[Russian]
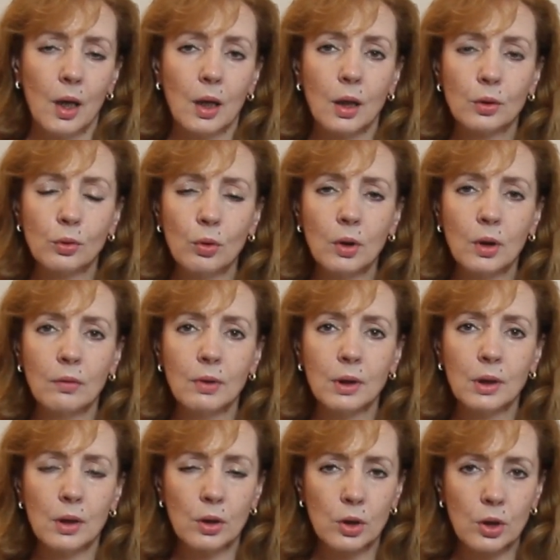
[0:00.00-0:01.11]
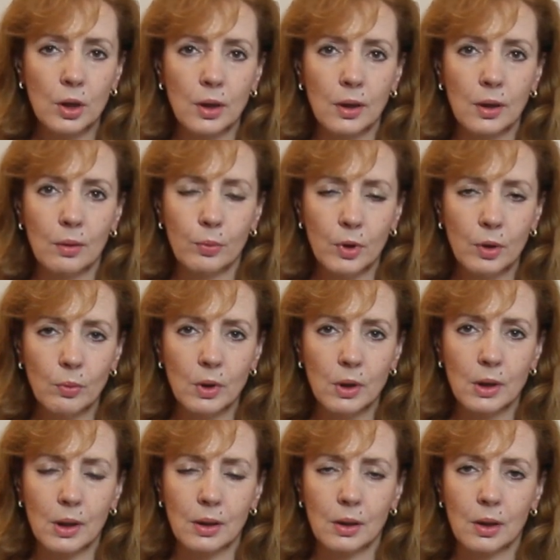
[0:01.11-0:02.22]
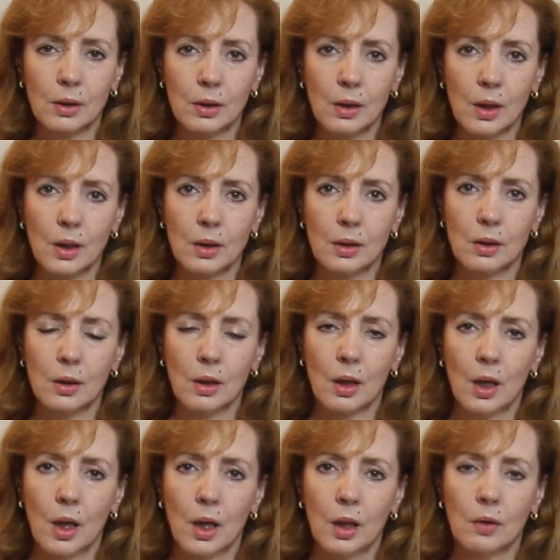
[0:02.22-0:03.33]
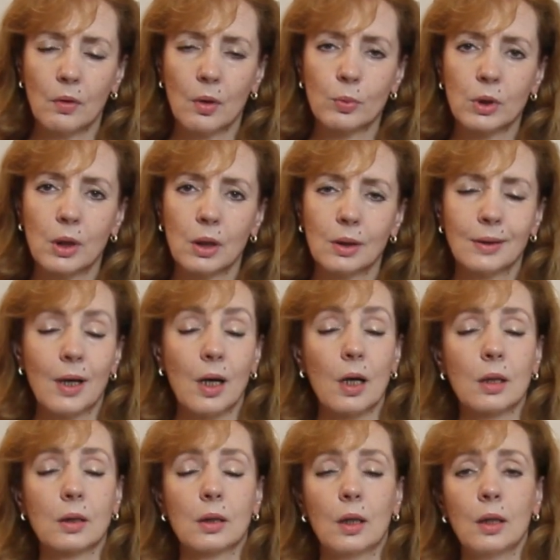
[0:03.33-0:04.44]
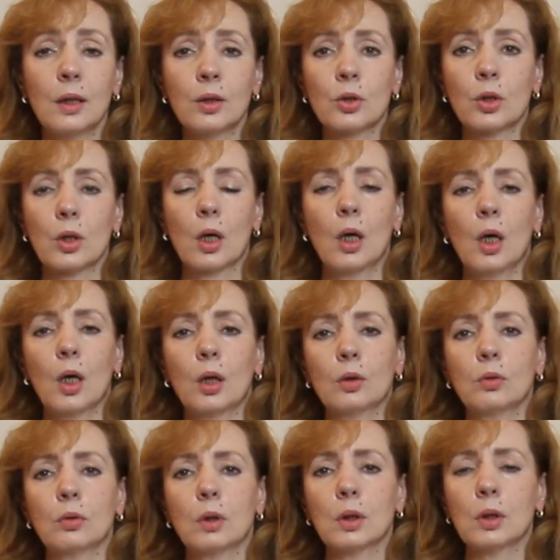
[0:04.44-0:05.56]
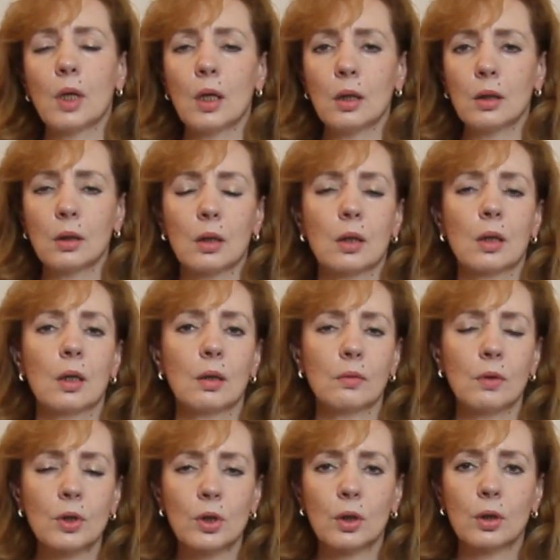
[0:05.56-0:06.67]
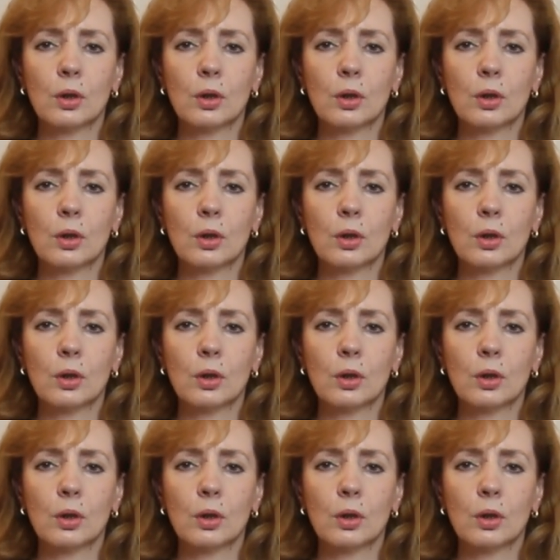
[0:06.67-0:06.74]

Как только вы это решение примете, осознаете, и вам станет гораздо легче, то тогда энергия ваша